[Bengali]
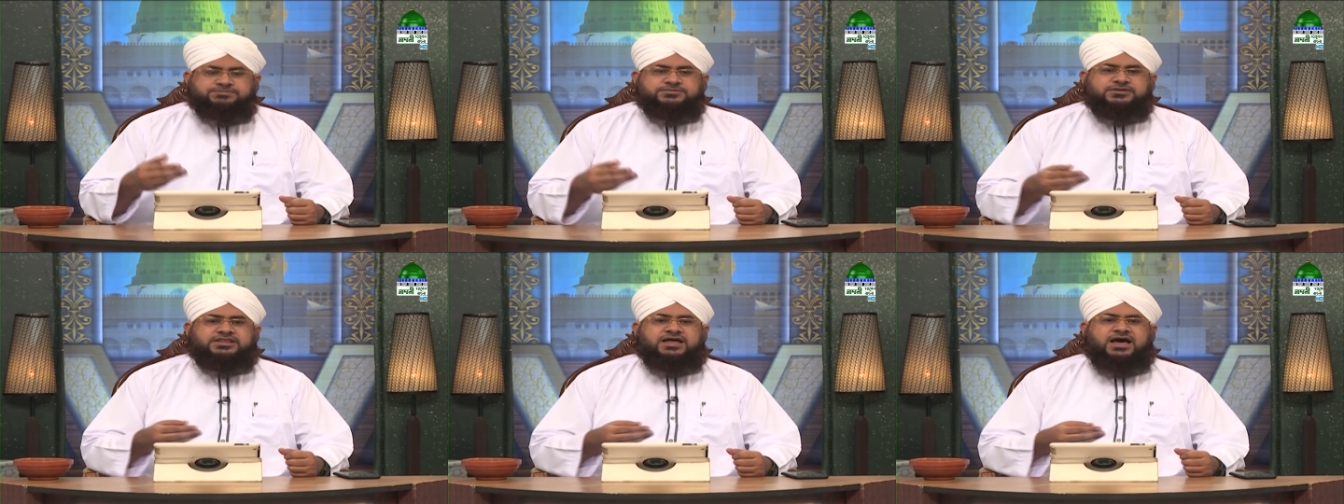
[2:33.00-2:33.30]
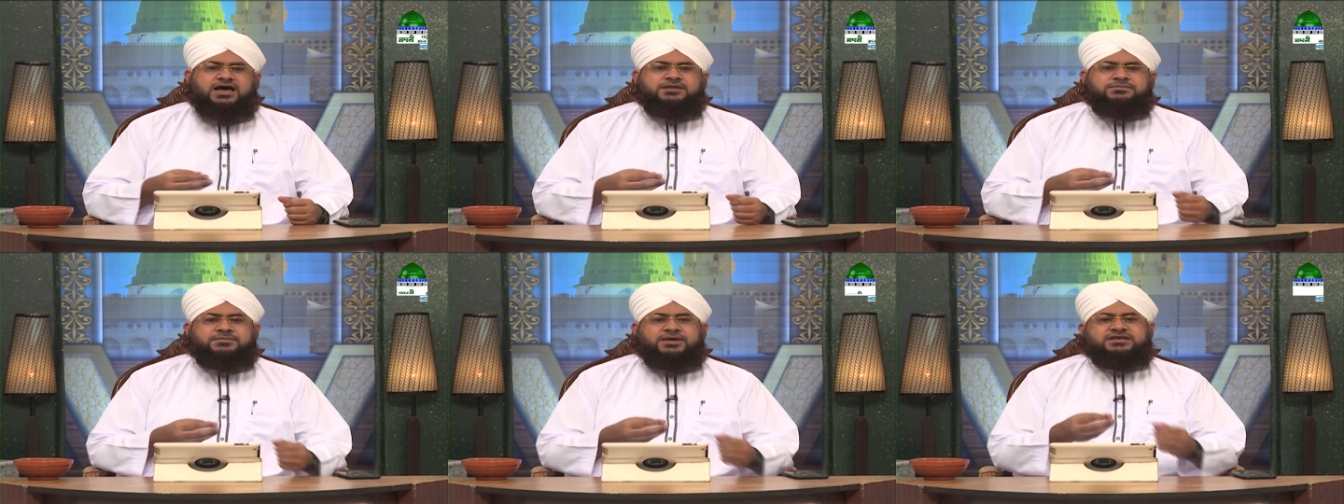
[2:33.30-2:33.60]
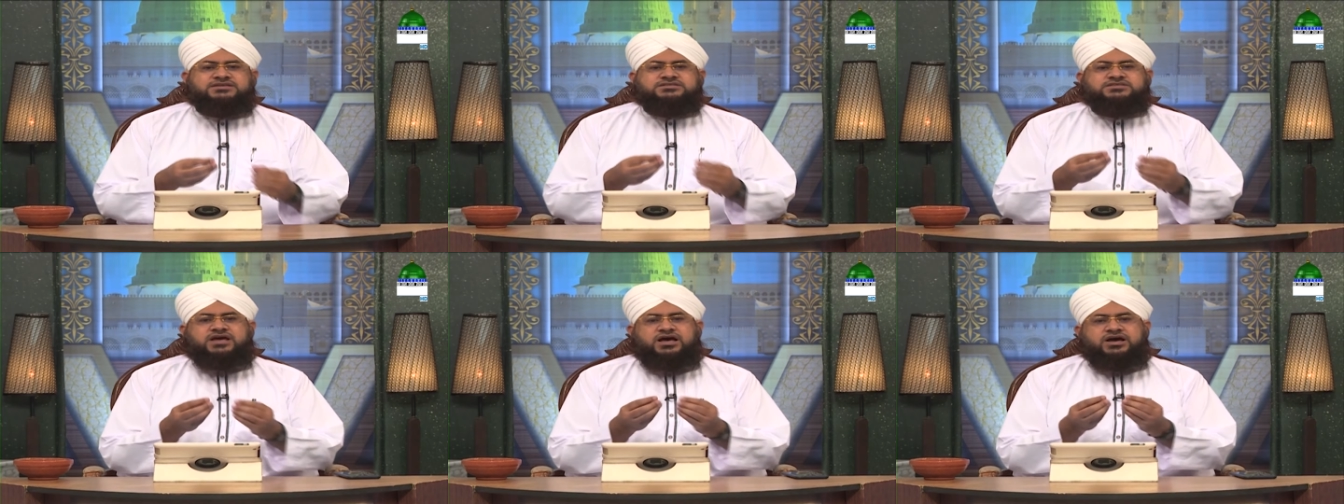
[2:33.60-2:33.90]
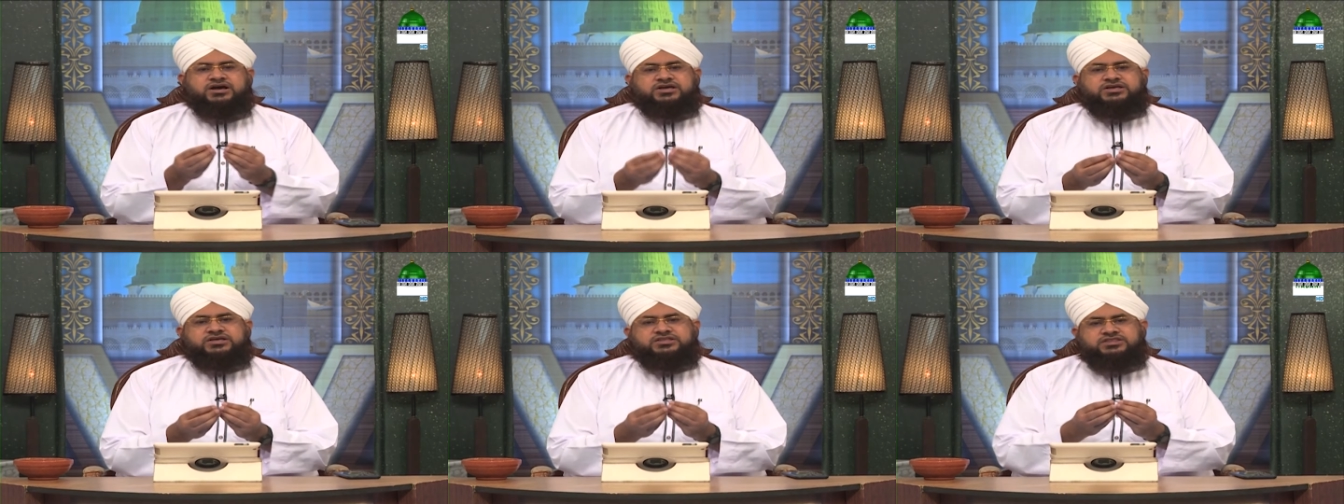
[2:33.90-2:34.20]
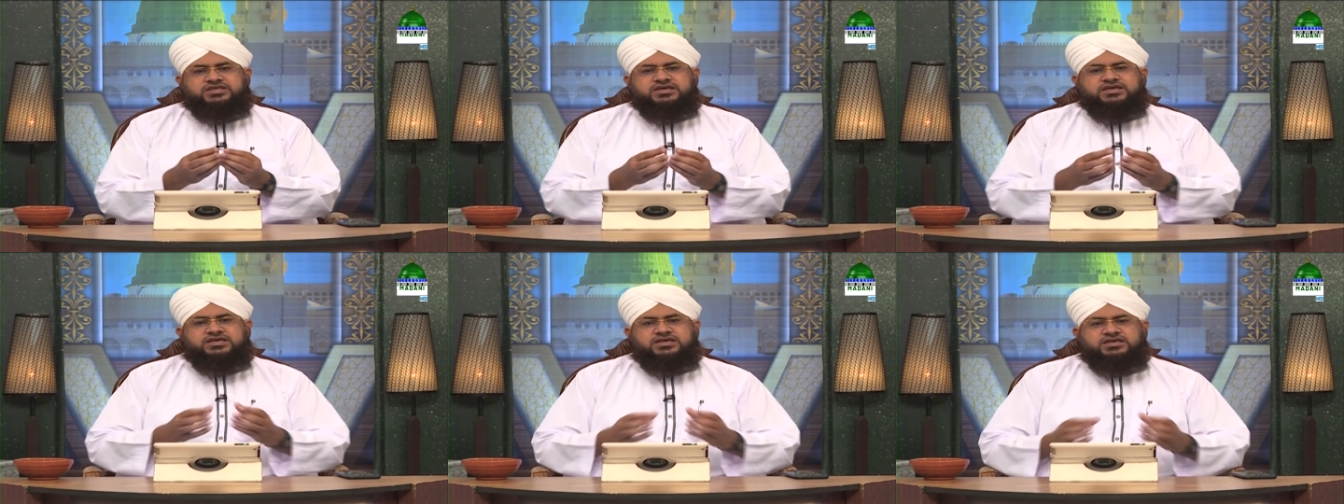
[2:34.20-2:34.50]
শুরুতে আমি সে
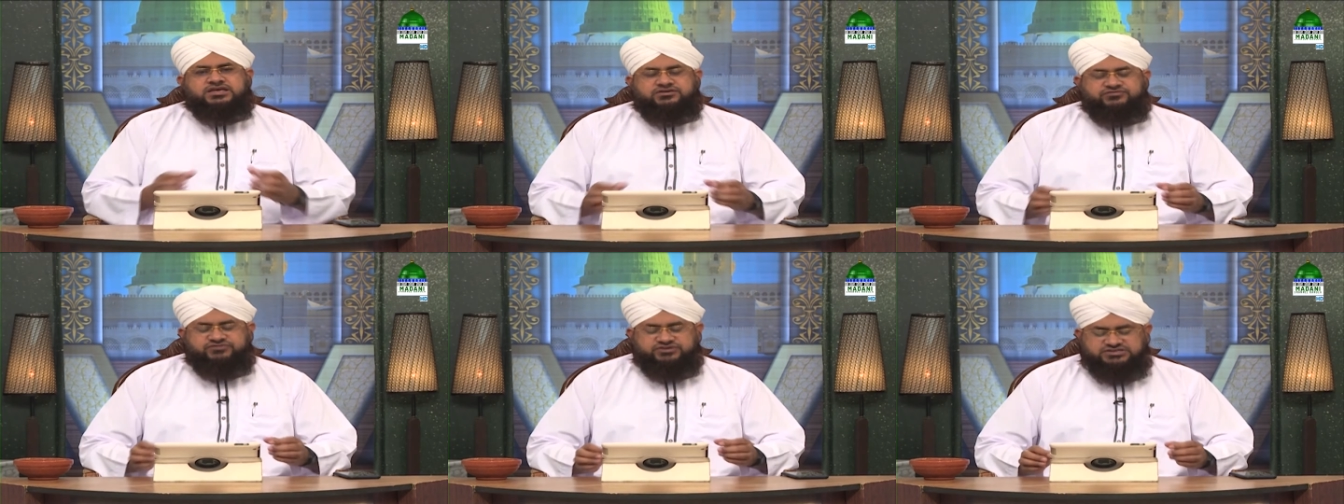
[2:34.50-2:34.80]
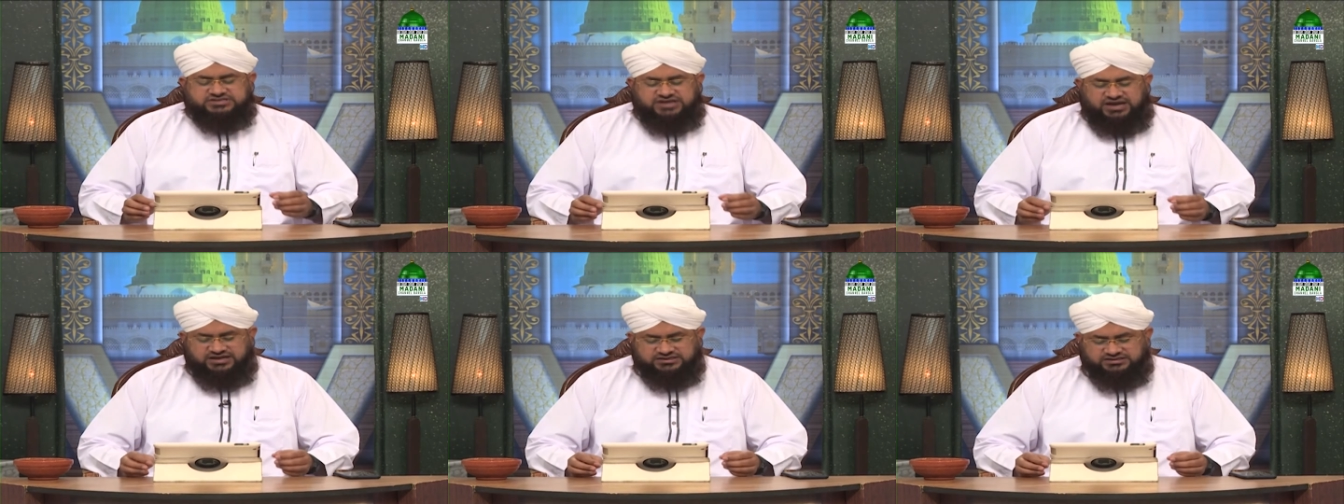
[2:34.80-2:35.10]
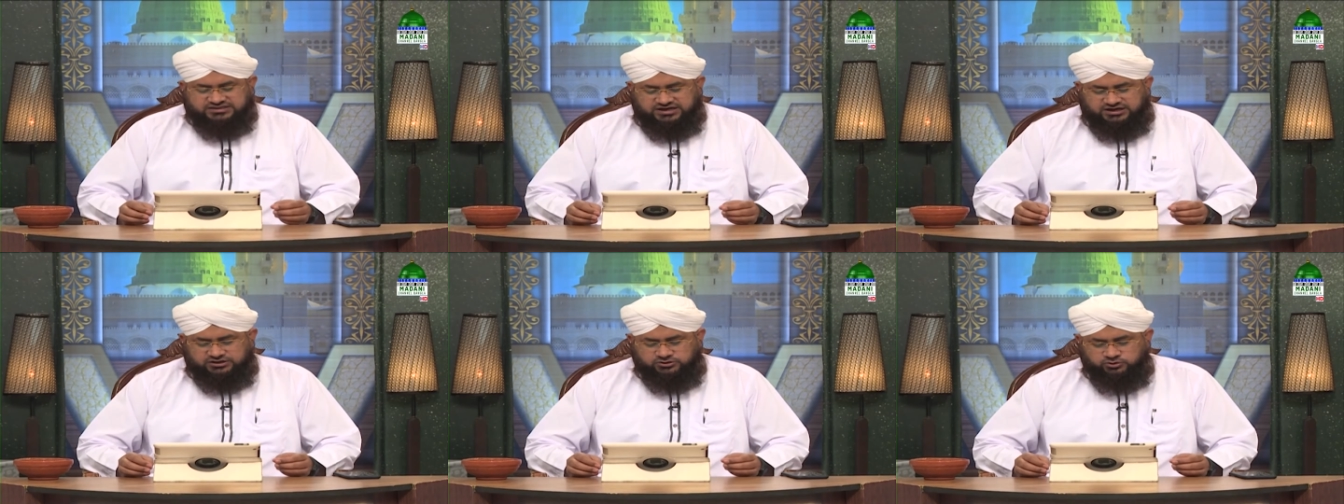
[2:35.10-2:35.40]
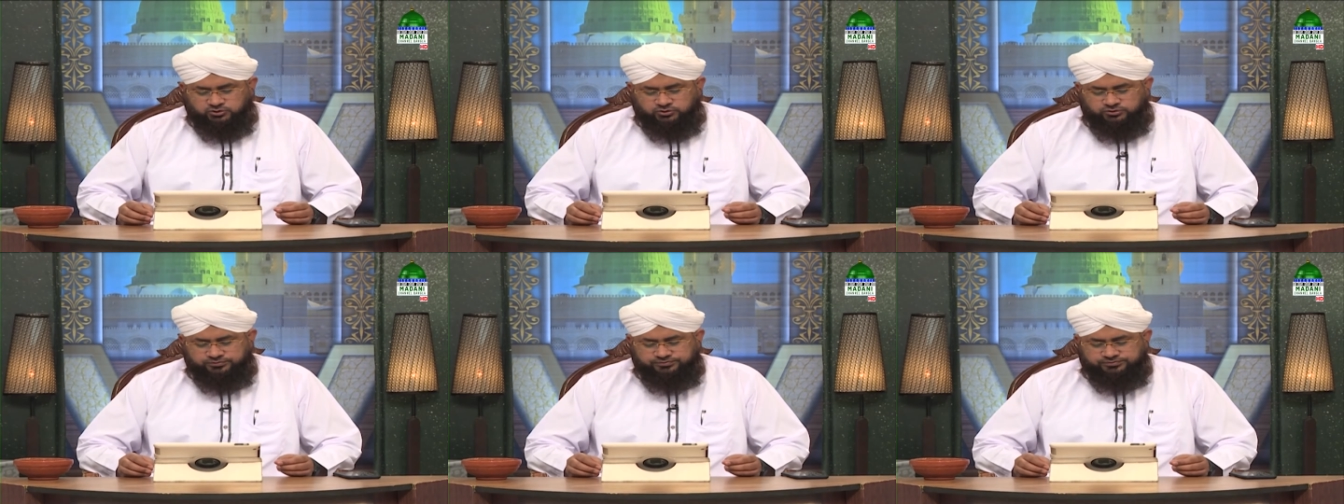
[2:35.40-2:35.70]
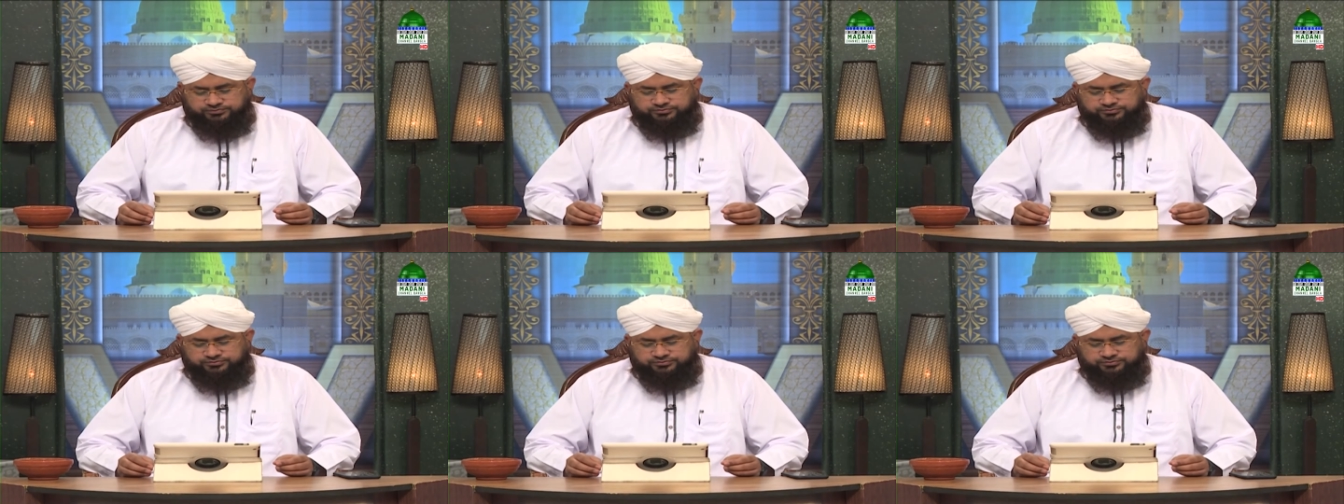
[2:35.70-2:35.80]
আকিদাটাই স্পষ্ট করছি